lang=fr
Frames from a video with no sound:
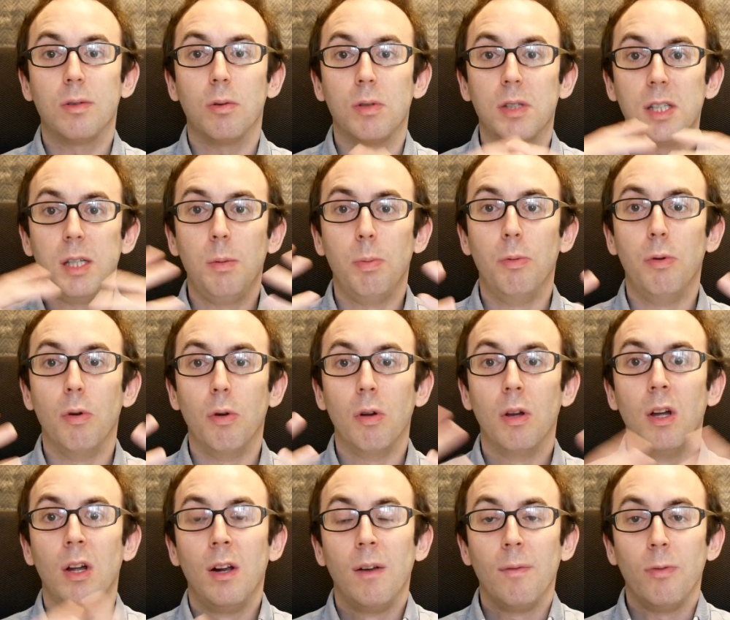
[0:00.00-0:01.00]
Ce type de,
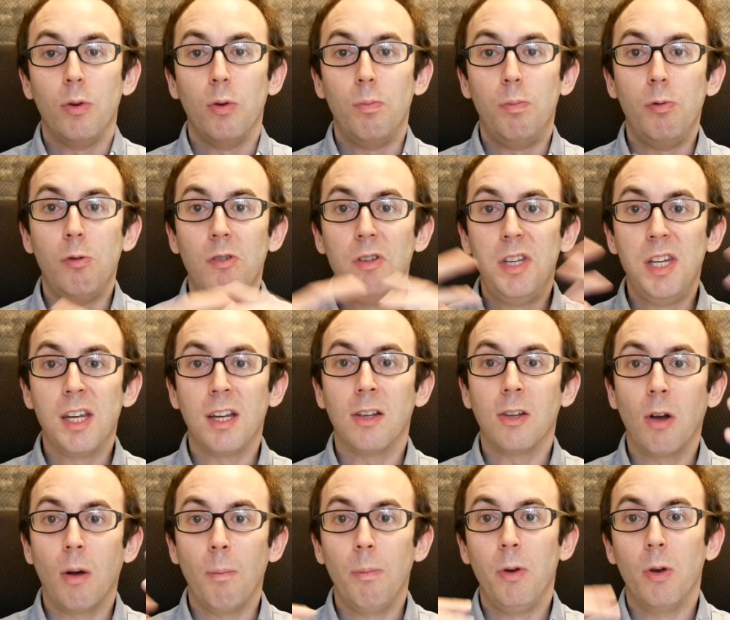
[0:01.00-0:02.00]
building,
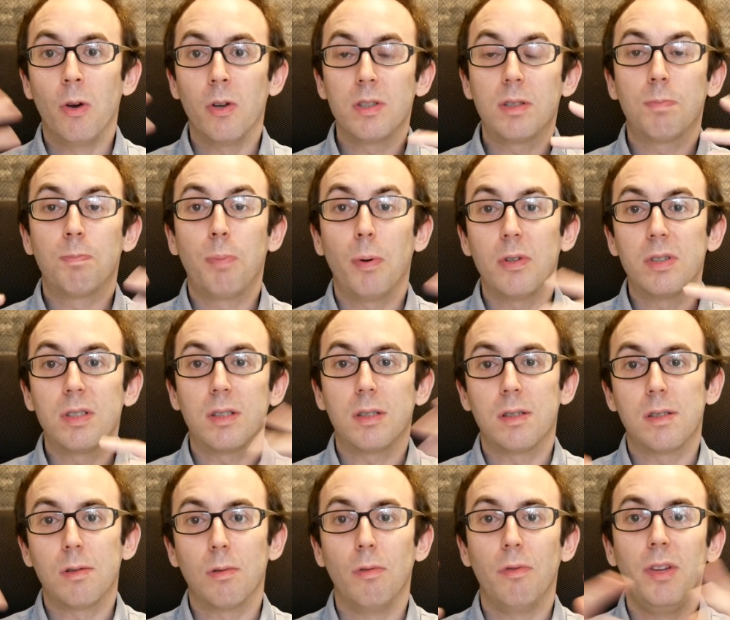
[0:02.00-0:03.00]
d'ambiance
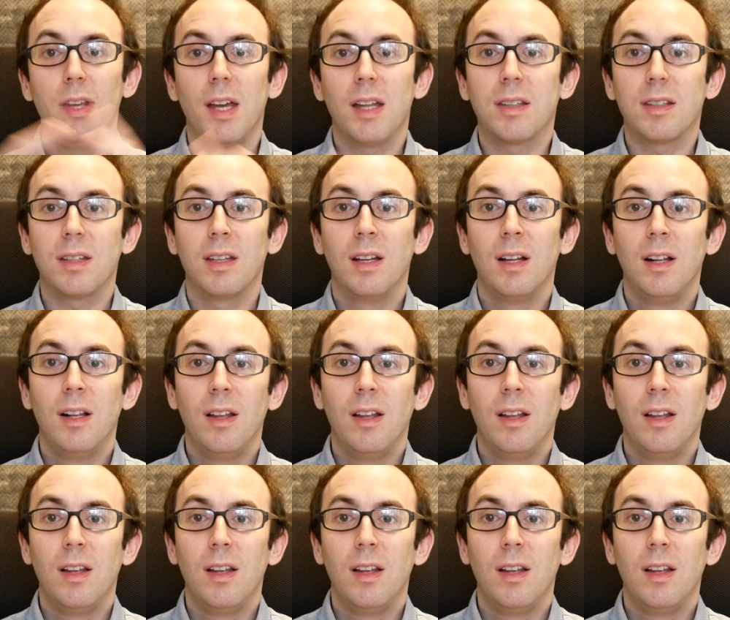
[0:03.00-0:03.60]
post-soviète,